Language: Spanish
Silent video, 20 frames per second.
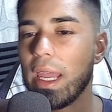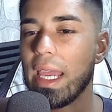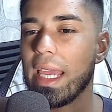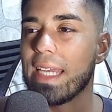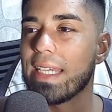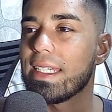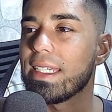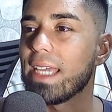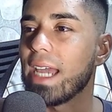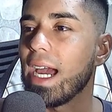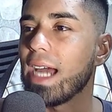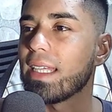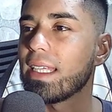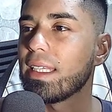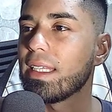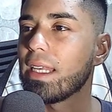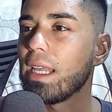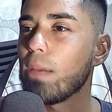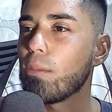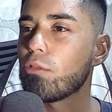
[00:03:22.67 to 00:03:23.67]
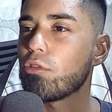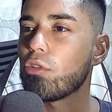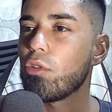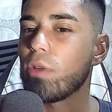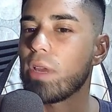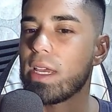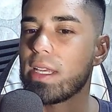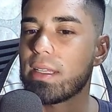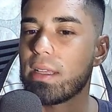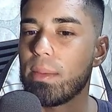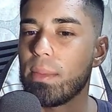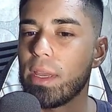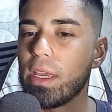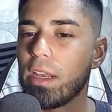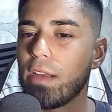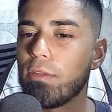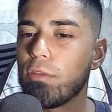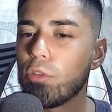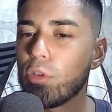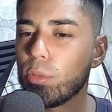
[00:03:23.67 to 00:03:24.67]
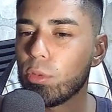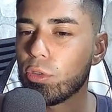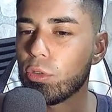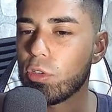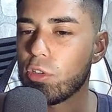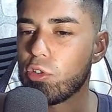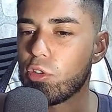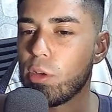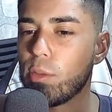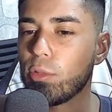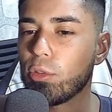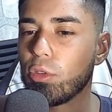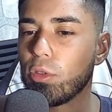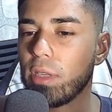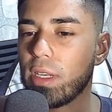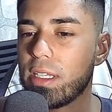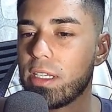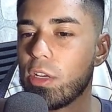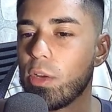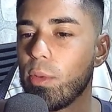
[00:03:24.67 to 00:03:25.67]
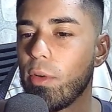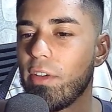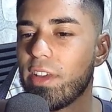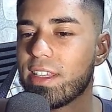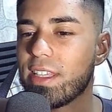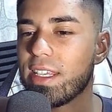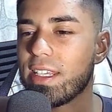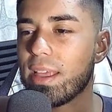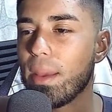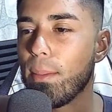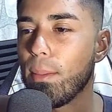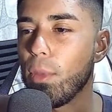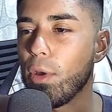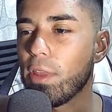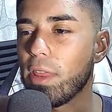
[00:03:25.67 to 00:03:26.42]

ya tendríamos lo que es el Minecraft 1.19.3 y como ves dice Modded.